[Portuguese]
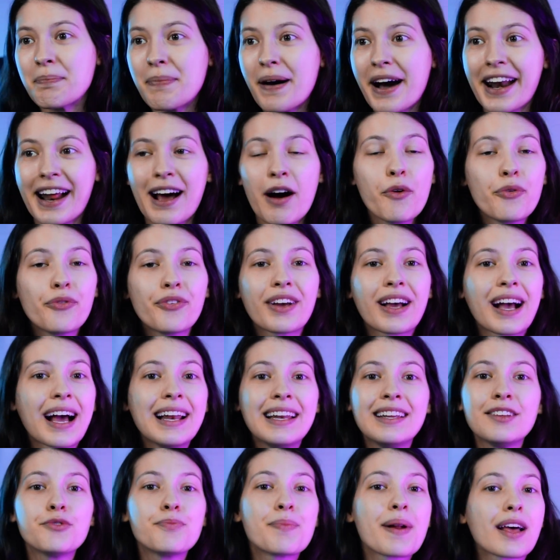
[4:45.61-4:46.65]
parar ou ficar
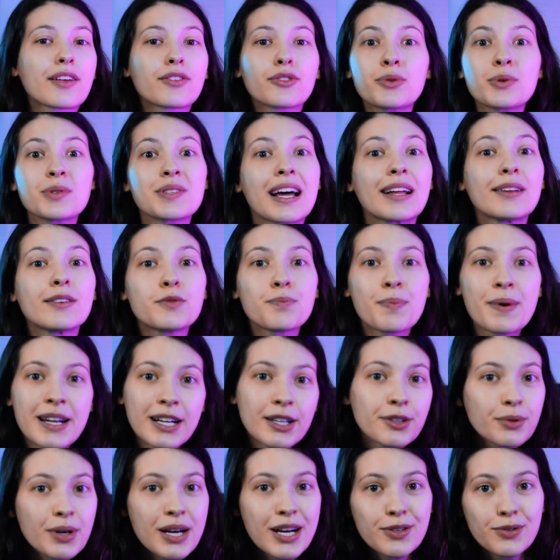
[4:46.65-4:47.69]
ali de braço cruzado
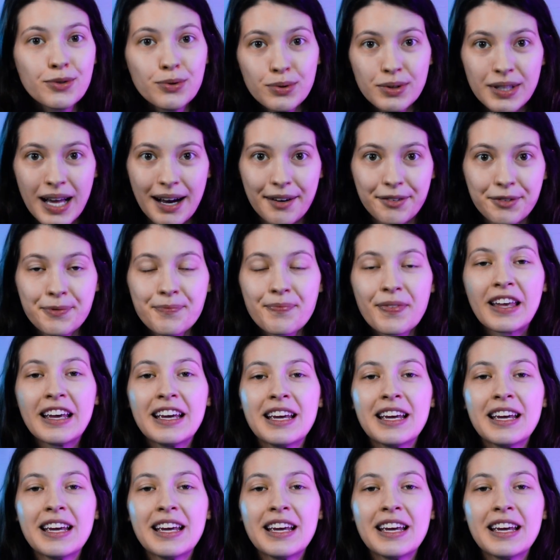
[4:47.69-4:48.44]
esperando o resultado.